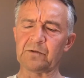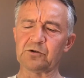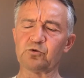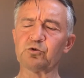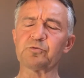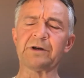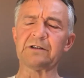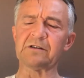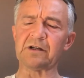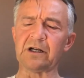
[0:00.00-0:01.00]
Służba
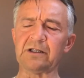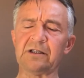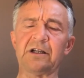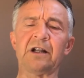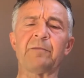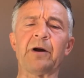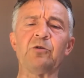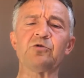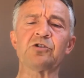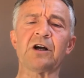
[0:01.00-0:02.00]
dyskretnie na
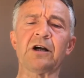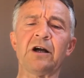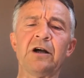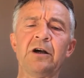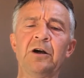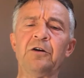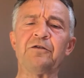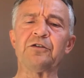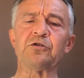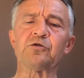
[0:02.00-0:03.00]
paluszkach
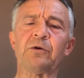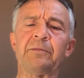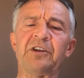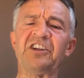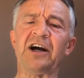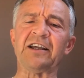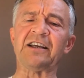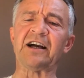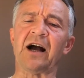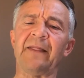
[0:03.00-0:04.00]
wniosłaby
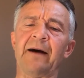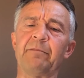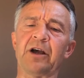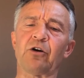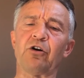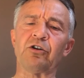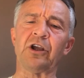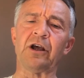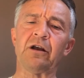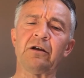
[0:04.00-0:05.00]
jajka na
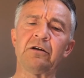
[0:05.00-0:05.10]
bekonie.